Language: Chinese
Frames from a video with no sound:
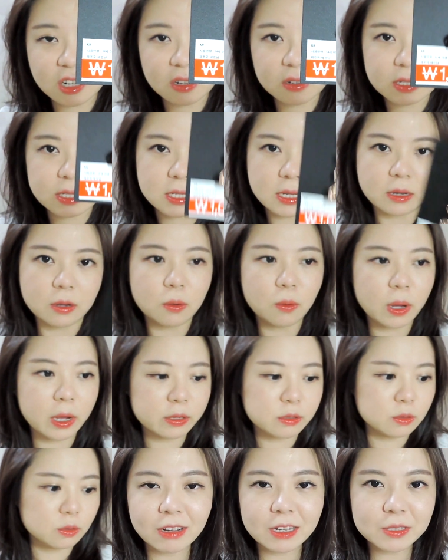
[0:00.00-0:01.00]
只要一千
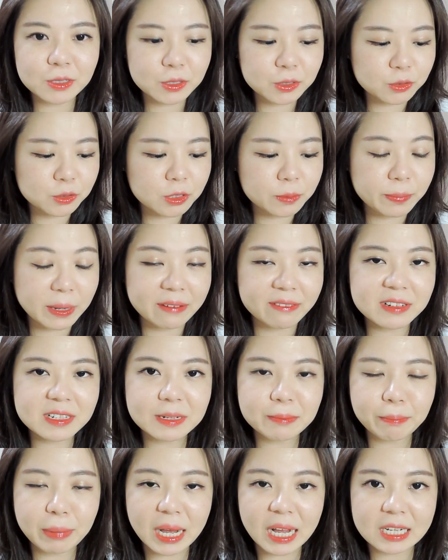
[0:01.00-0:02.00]
块，完全就是百分
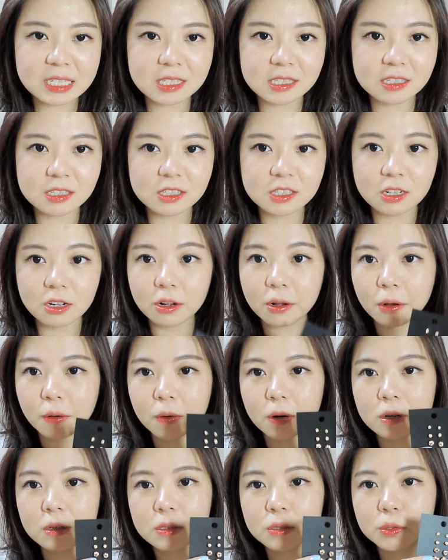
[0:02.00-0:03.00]
之八十的折
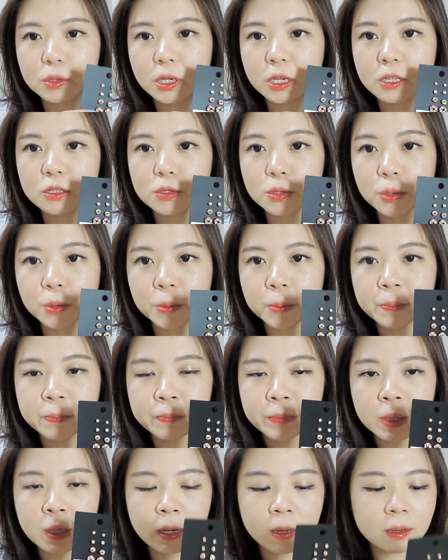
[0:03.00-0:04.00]
扣了，所以就。
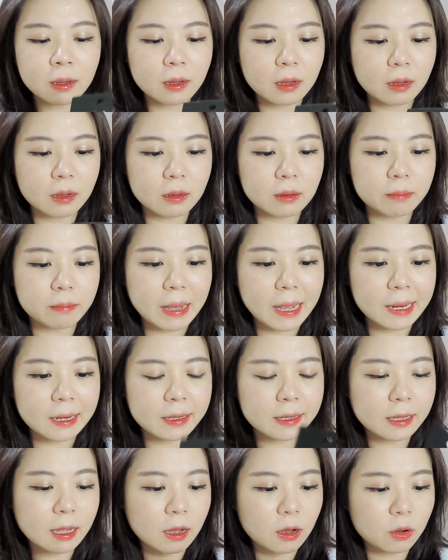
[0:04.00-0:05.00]
呃，买
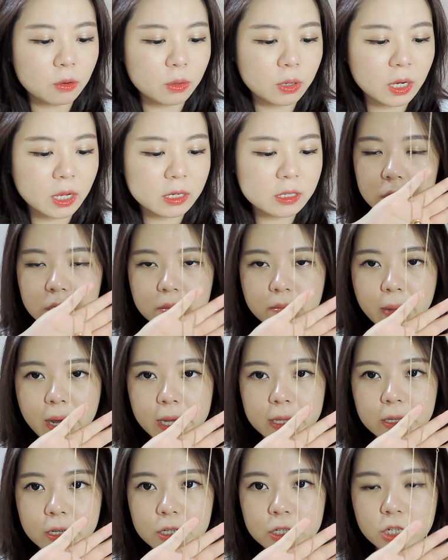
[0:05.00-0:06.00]
了一套回是新
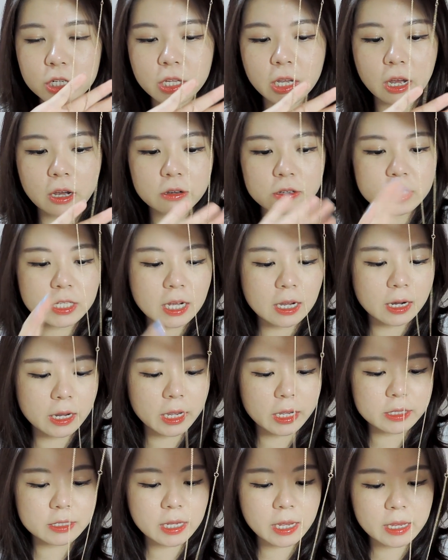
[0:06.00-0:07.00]
买的，也是一条项
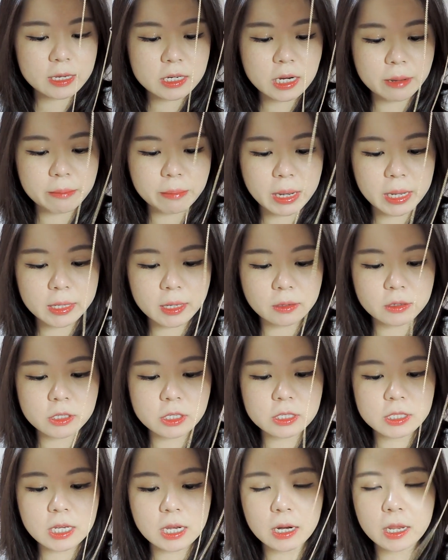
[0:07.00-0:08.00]
链，在 H&M 买到的
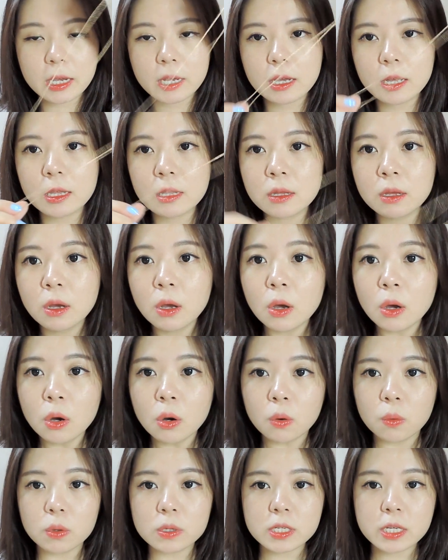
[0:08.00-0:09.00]
这个项链，跟
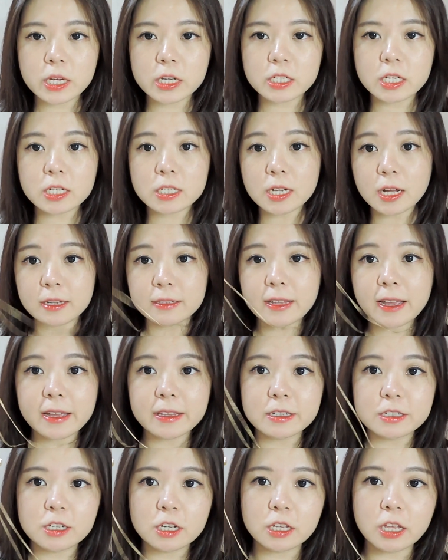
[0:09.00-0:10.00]
我现在身上
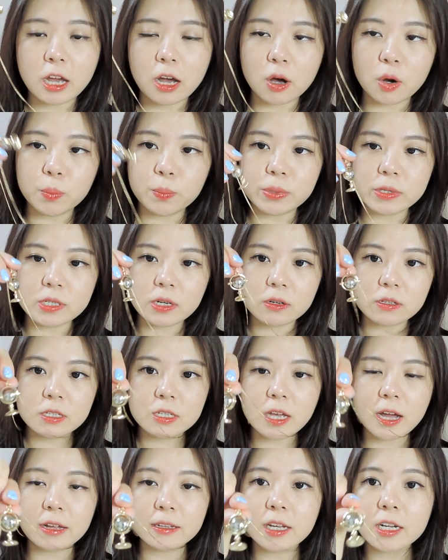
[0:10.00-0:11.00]
戴的这条比较
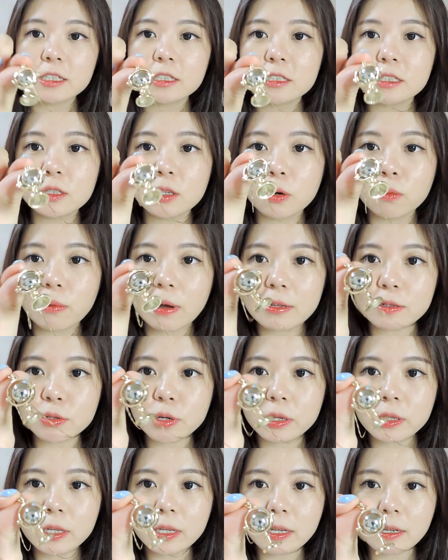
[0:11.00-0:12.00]
像，它是这种完
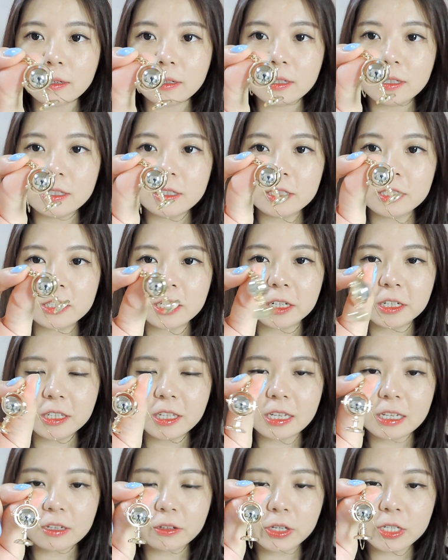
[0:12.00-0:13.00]
全的一个整
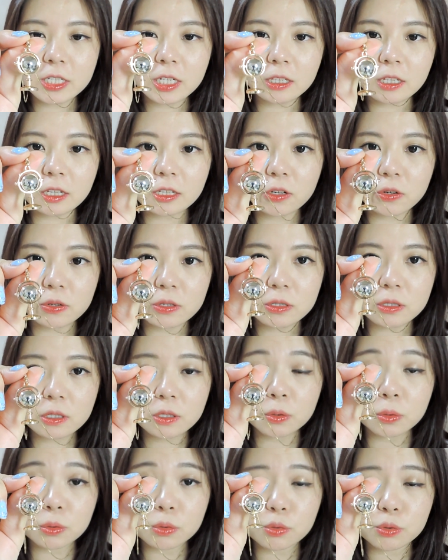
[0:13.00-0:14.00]
体，有点像地球仪
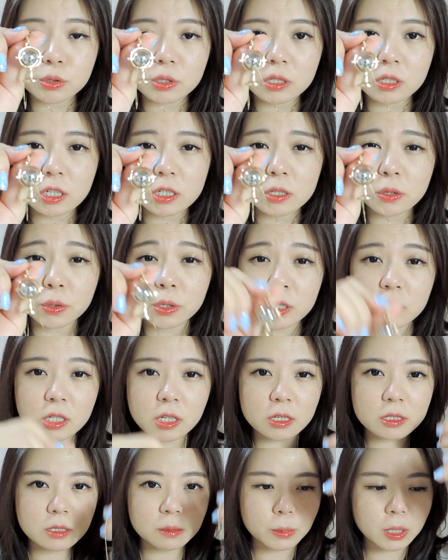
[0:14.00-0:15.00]
这种，就是地球仪
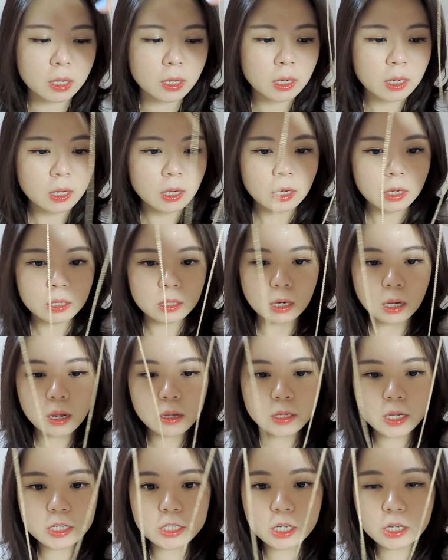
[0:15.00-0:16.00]
设计嘛。然
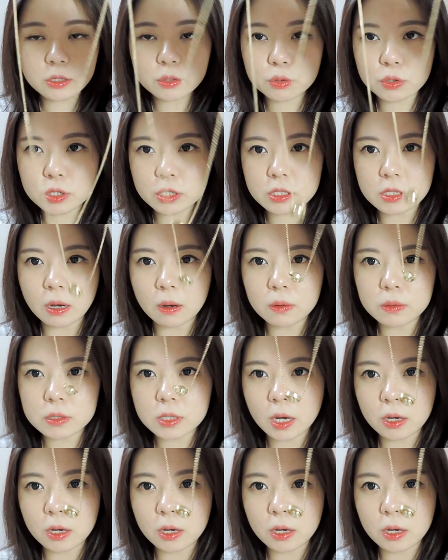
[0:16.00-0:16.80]
后它这个就是小